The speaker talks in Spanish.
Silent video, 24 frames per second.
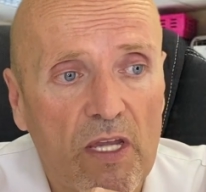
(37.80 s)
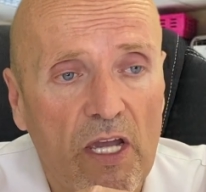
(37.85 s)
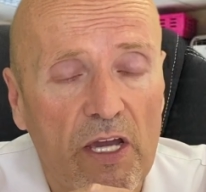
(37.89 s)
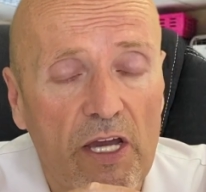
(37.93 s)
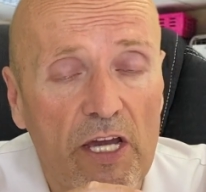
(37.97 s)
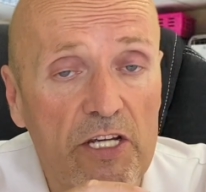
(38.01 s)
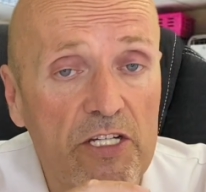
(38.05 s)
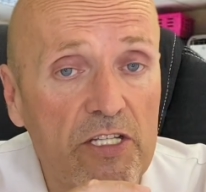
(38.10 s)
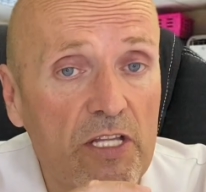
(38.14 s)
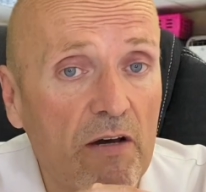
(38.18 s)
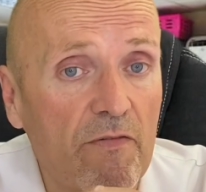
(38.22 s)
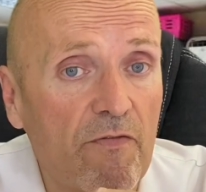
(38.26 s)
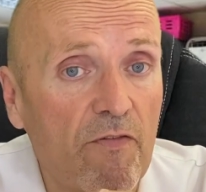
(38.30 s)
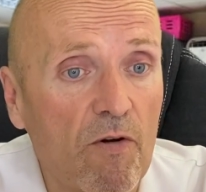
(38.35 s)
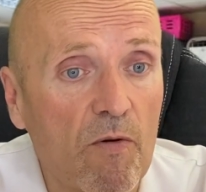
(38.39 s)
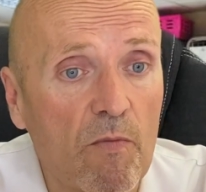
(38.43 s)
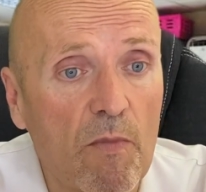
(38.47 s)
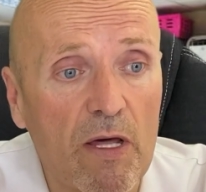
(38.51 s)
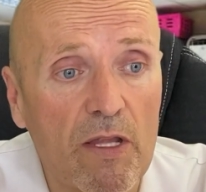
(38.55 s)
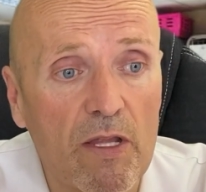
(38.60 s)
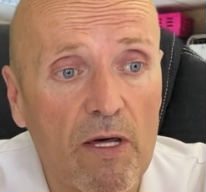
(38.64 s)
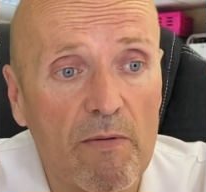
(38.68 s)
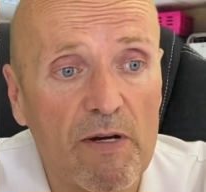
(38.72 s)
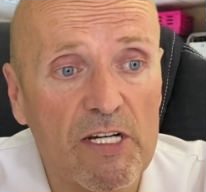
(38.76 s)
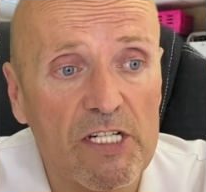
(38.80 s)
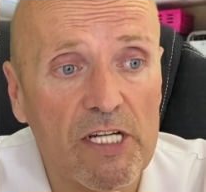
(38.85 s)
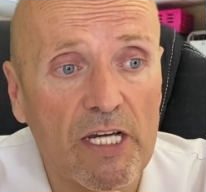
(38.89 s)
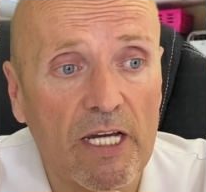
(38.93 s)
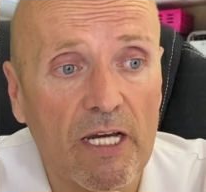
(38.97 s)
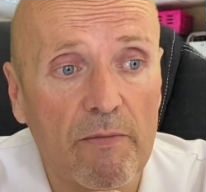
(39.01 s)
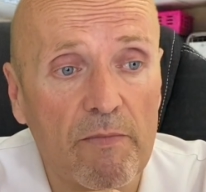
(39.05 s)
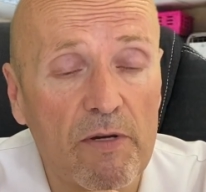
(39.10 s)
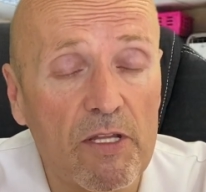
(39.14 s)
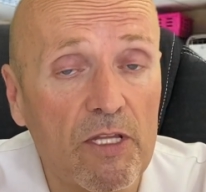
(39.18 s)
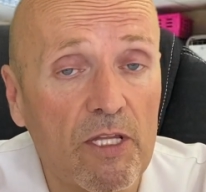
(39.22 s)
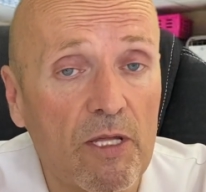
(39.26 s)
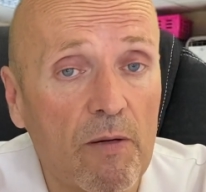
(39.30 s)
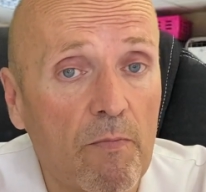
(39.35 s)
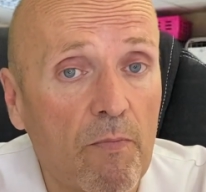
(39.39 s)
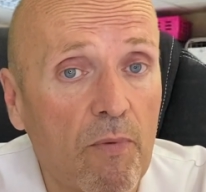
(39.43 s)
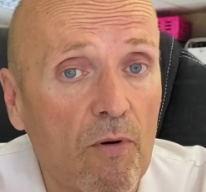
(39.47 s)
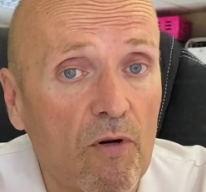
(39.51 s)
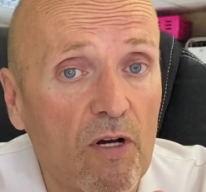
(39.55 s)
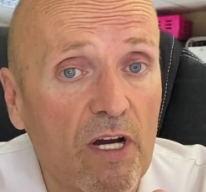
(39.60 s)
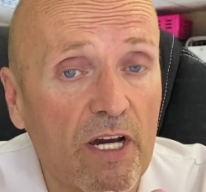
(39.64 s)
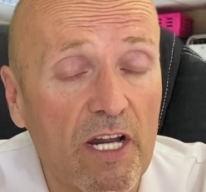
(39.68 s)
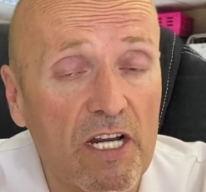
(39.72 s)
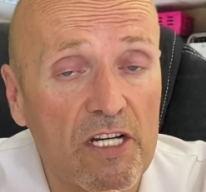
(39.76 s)
está formada básicamente
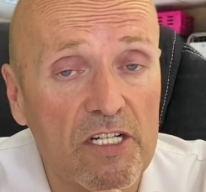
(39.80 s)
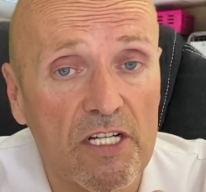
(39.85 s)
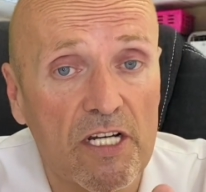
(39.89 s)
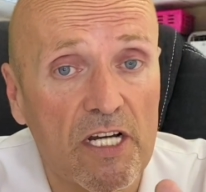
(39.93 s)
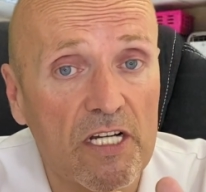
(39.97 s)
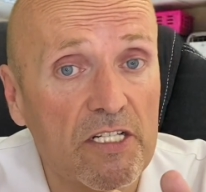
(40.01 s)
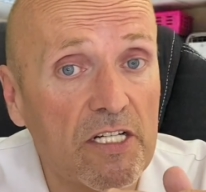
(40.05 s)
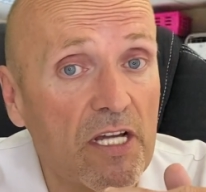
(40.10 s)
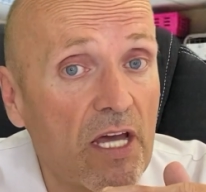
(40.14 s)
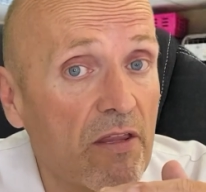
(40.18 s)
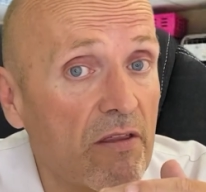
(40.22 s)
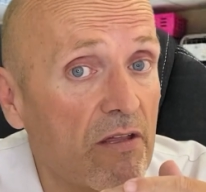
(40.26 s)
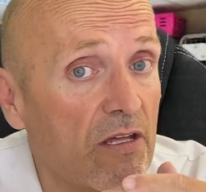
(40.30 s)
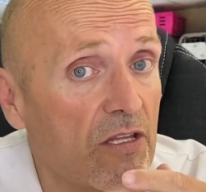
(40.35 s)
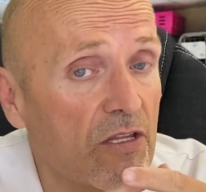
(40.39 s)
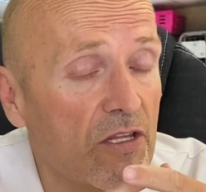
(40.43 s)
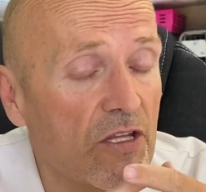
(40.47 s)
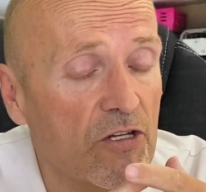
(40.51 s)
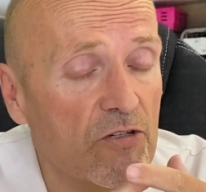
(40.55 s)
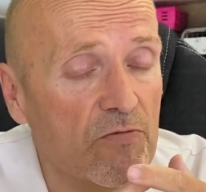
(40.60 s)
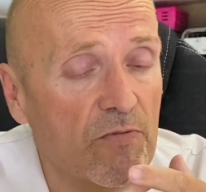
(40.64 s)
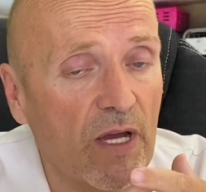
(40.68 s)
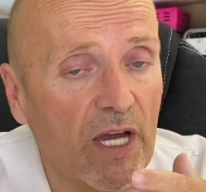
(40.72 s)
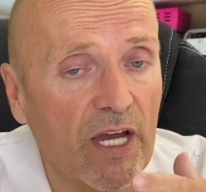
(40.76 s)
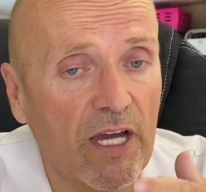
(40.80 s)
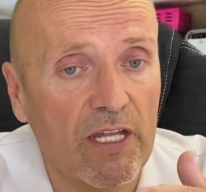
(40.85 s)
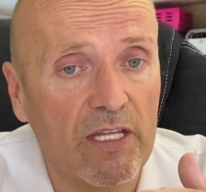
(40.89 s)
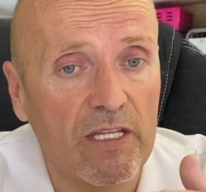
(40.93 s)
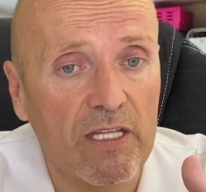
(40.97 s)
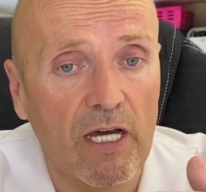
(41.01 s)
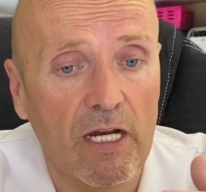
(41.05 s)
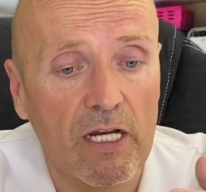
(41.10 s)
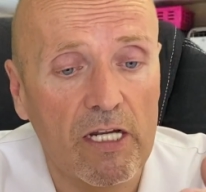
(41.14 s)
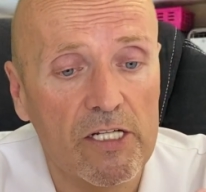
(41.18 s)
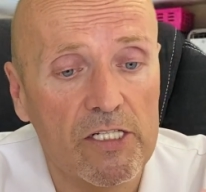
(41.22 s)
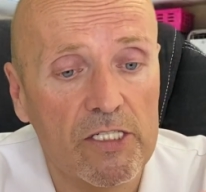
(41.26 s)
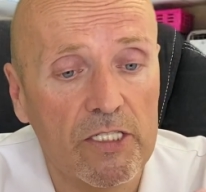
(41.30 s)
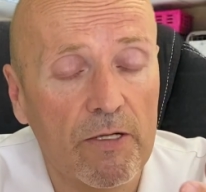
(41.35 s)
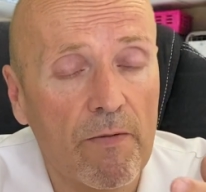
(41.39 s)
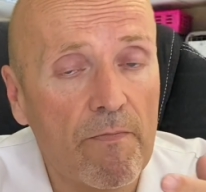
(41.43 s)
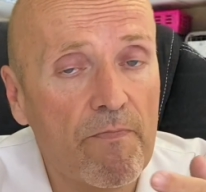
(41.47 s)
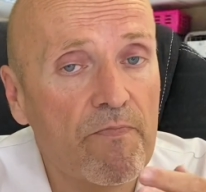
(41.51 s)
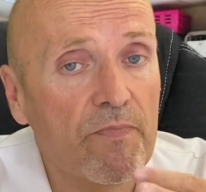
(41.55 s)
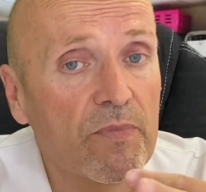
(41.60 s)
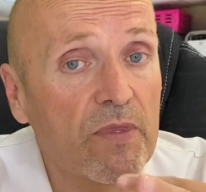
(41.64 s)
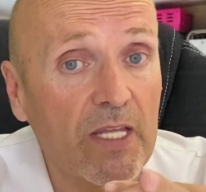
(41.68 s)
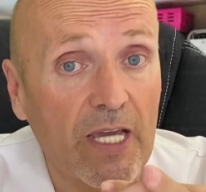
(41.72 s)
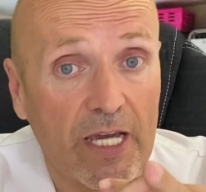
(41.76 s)
por grasas y aceites vegetales,
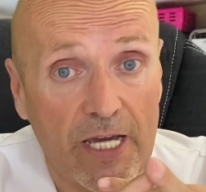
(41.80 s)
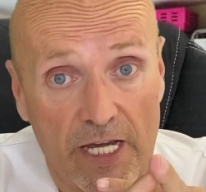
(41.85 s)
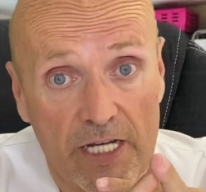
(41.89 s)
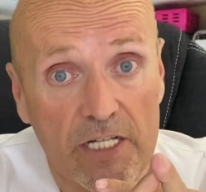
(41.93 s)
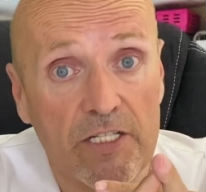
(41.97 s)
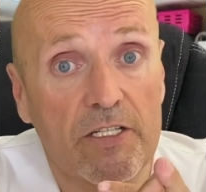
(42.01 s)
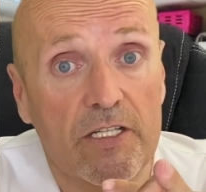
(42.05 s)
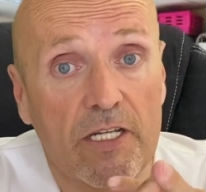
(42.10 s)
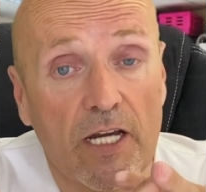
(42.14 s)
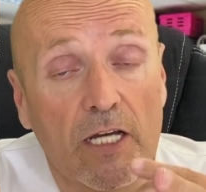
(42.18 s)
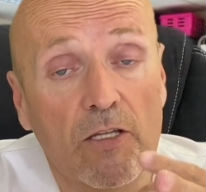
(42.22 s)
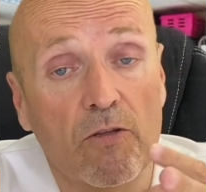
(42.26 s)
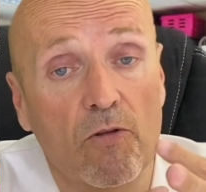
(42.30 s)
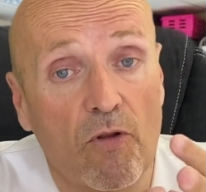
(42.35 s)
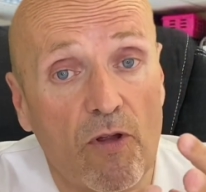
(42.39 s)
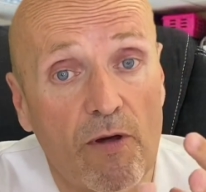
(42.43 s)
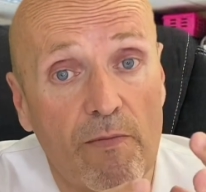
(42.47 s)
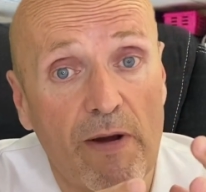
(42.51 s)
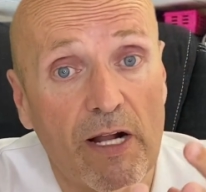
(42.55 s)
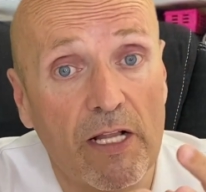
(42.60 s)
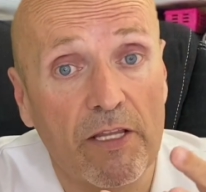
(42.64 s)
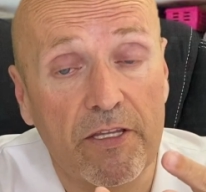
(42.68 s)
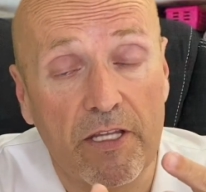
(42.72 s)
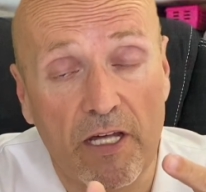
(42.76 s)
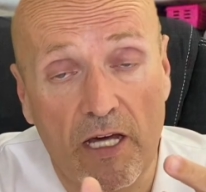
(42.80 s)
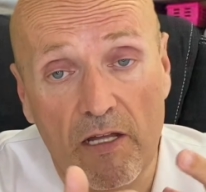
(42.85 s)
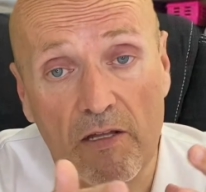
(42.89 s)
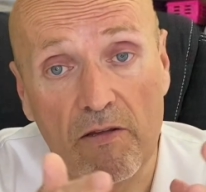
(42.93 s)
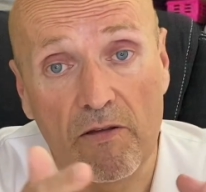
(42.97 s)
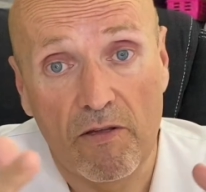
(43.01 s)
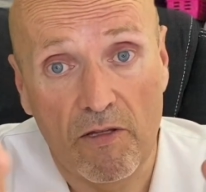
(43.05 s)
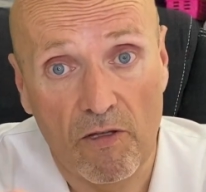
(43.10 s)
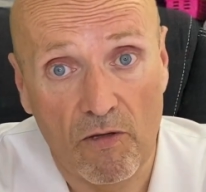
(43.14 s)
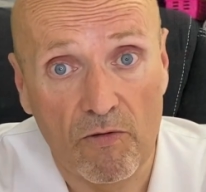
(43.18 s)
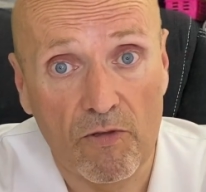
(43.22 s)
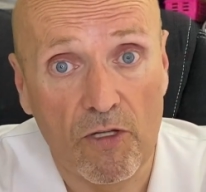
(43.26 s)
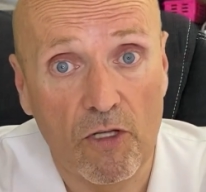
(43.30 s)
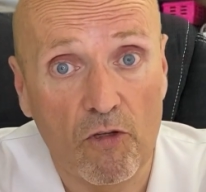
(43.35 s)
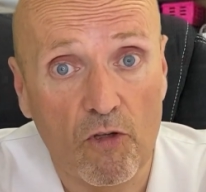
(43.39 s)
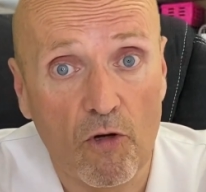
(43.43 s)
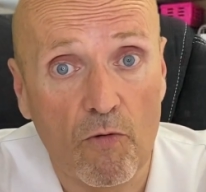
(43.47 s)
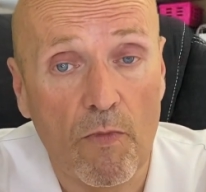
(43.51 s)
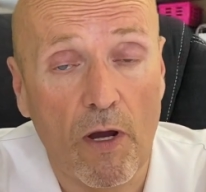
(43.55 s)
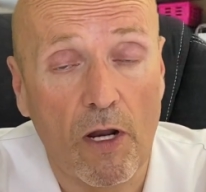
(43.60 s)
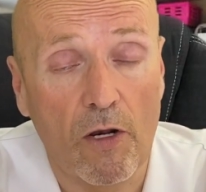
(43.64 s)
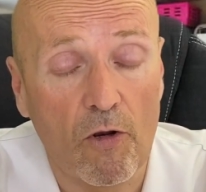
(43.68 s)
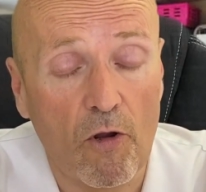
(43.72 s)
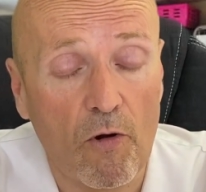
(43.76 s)
extracto de malta, de donde
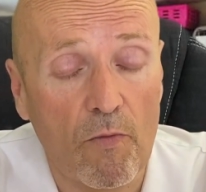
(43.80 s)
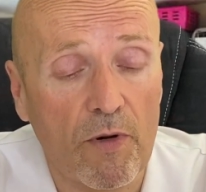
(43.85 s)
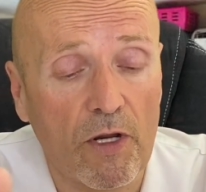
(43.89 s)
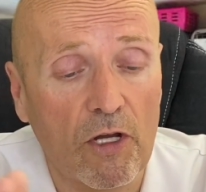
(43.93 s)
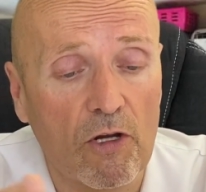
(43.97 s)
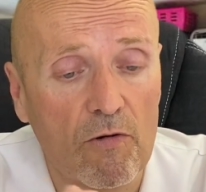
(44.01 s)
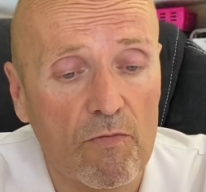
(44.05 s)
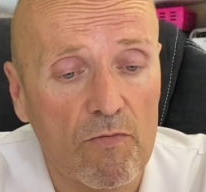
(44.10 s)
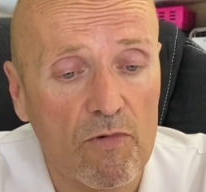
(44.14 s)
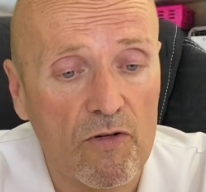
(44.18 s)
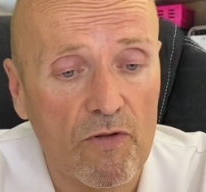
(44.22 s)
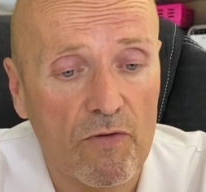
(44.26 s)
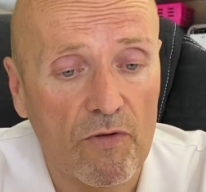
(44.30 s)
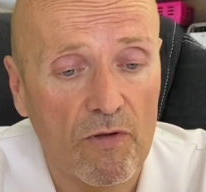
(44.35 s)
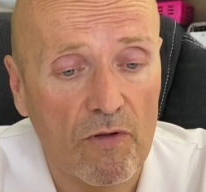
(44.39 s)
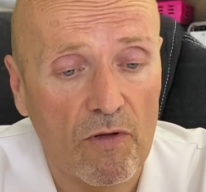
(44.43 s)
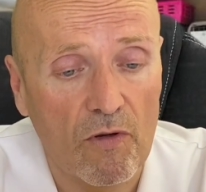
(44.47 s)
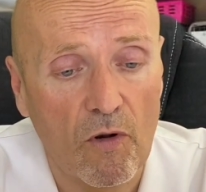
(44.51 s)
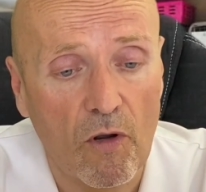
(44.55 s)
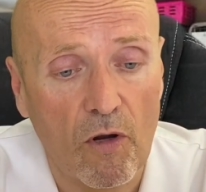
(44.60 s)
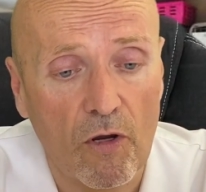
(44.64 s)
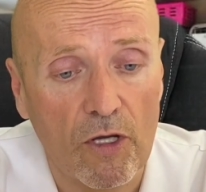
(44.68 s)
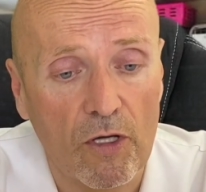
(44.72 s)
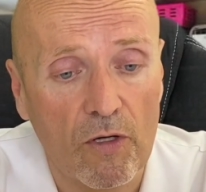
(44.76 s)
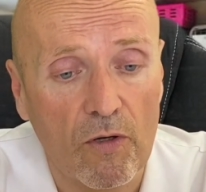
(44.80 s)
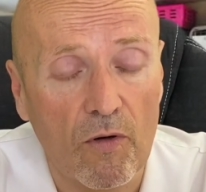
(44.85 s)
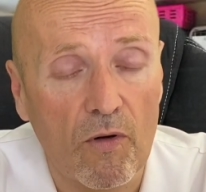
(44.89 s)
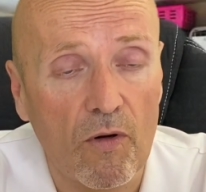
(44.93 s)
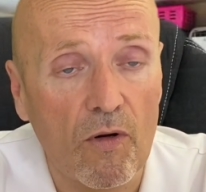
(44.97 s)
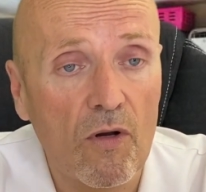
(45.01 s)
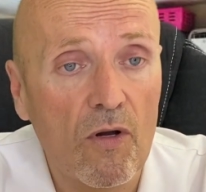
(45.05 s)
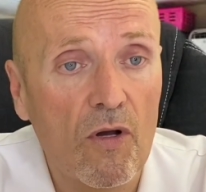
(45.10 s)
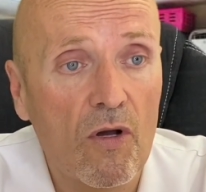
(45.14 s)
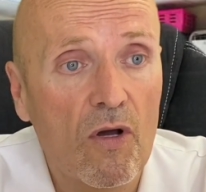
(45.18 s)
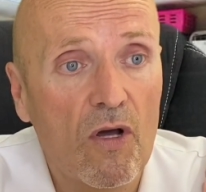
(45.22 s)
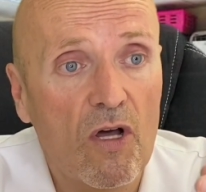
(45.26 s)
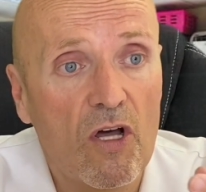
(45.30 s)
toma el nombre como es lógico,